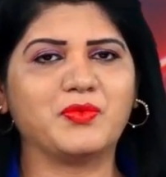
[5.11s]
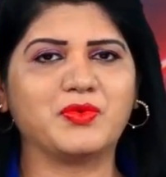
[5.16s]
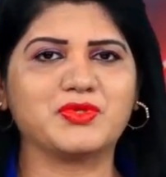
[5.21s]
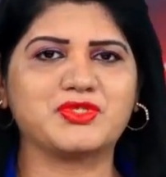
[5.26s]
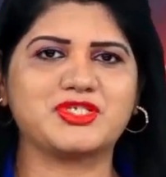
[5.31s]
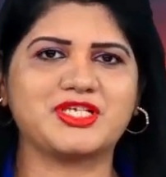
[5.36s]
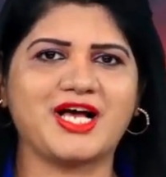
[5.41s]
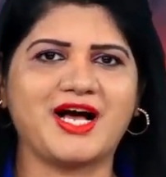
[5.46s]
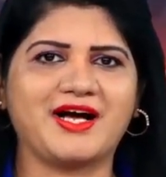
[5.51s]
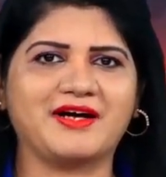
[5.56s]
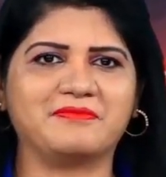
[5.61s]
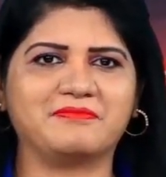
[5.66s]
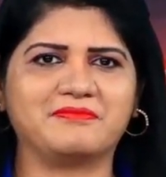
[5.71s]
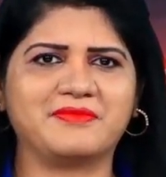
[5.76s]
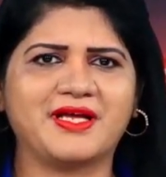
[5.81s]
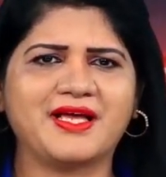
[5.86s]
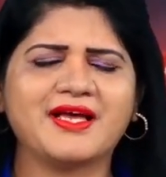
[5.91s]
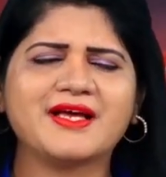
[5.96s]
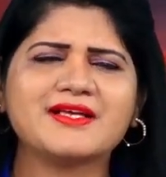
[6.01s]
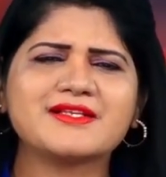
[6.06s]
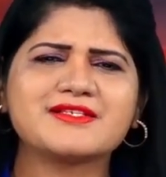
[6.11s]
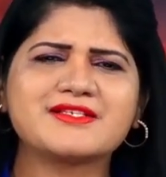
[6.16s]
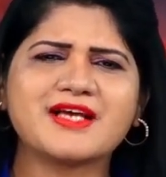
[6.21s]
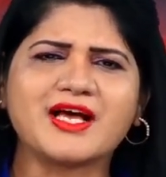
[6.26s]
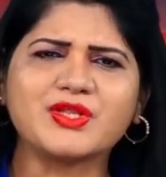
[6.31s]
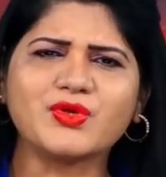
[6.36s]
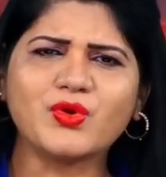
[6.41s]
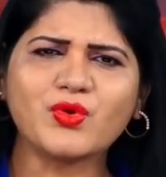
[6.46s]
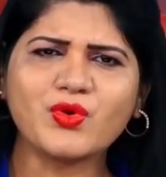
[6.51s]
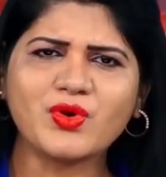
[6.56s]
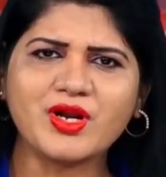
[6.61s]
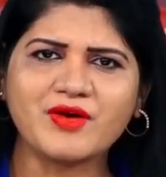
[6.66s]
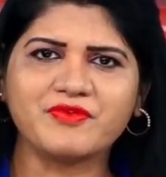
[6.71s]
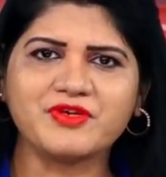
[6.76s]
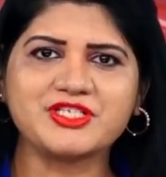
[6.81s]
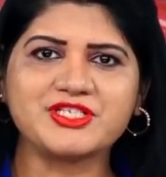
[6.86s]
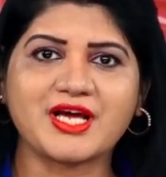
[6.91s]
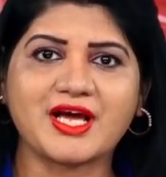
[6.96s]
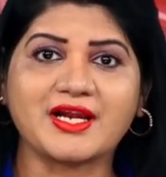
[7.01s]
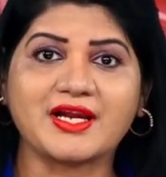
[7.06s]
ఉత్సాహం చదువుకున్న
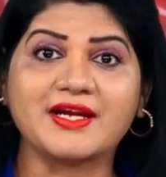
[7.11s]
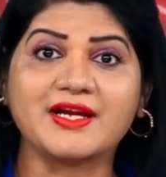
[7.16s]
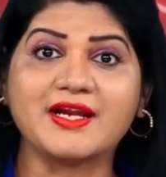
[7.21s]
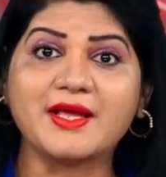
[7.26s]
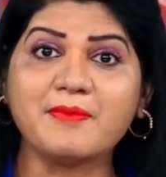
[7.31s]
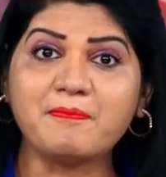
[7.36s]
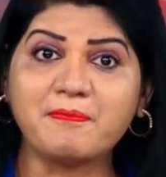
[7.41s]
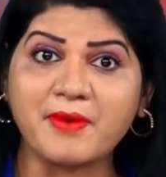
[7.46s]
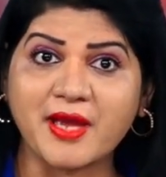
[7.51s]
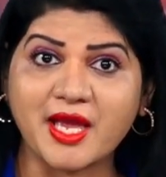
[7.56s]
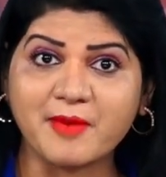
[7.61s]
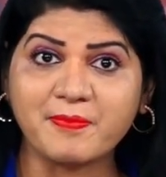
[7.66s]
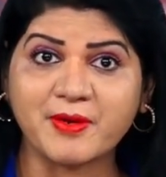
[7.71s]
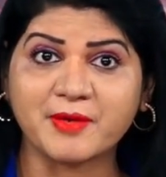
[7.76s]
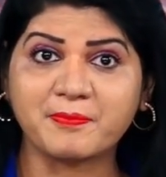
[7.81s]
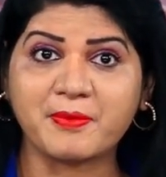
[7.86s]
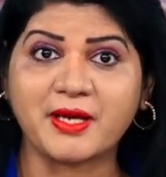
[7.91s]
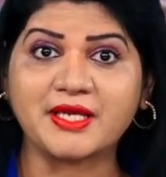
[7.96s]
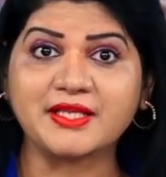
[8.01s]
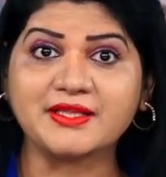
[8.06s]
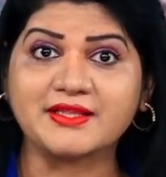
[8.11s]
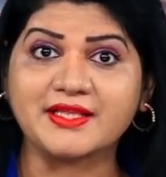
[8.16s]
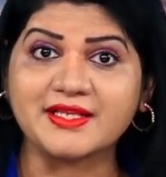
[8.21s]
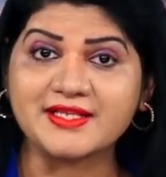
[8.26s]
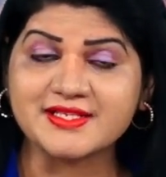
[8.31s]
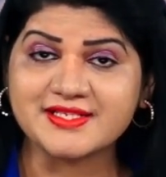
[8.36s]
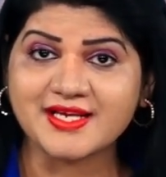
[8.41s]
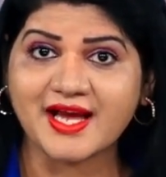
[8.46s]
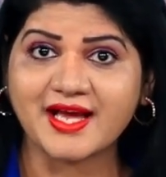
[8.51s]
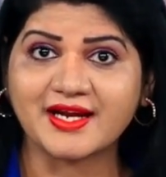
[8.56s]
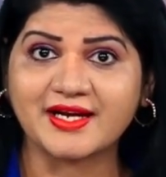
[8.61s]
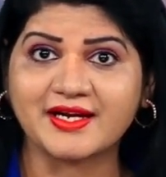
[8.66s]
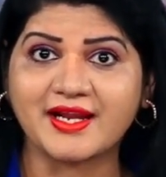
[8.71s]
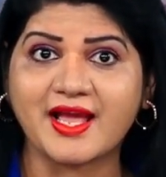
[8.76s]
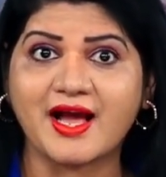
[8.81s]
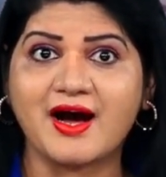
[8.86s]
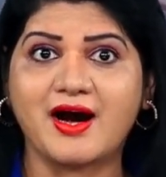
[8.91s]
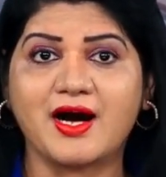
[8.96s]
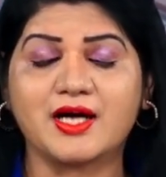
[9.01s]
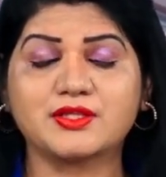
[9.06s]
విషయాలన్నీ పేపర్పై దించేయాలనే
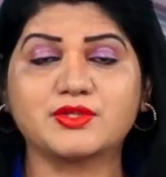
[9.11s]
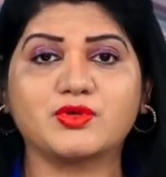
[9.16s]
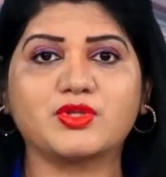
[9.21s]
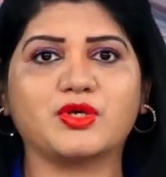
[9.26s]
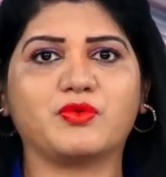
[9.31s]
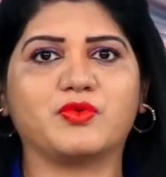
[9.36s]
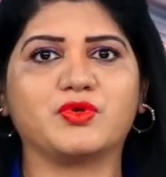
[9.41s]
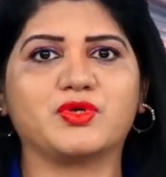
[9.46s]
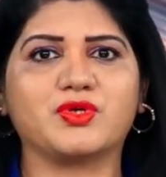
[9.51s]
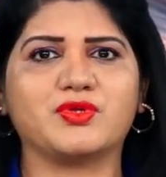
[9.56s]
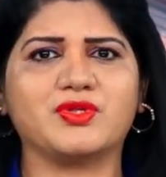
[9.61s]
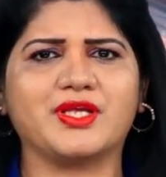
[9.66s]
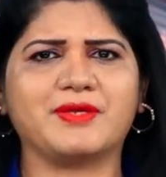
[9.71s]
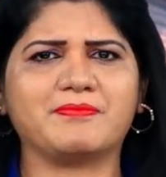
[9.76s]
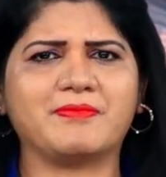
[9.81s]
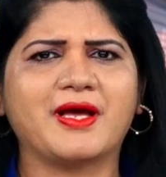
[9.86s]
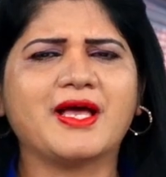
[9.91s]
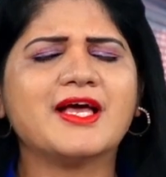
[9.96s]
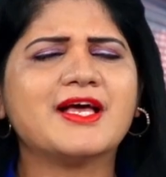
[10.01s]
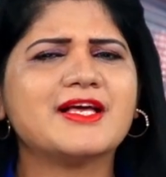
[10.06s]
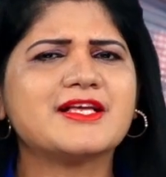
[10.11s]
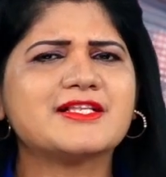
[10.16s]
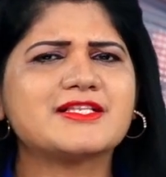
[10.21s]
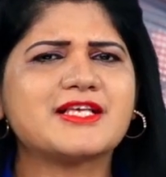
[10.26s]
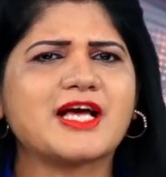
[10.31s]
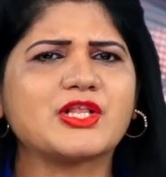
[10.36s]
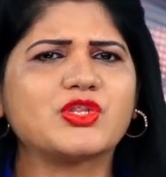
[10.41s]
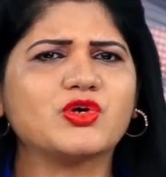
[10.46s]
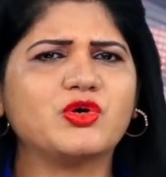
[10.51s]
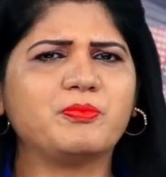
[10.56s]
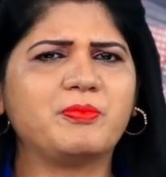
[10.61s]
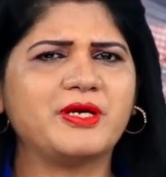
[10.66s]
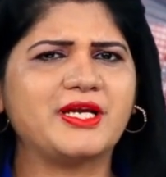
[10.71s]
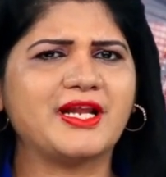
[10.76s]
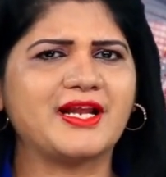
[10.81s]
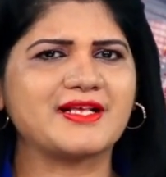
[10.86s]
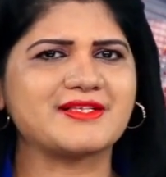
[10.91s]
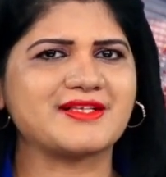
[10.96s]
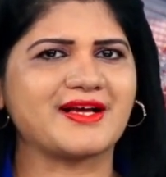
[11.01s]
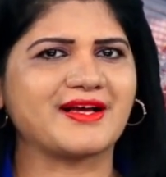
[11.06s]
ఆతృత ఉంటుంది చదువు
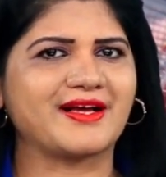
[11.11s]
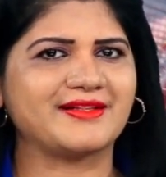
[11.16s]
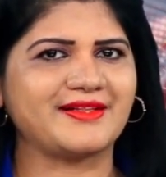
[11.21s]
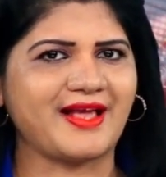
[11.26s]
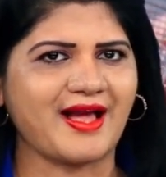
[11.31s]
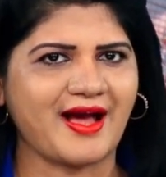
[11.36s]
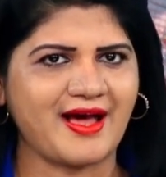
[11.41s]
బిడ్డల సంగతి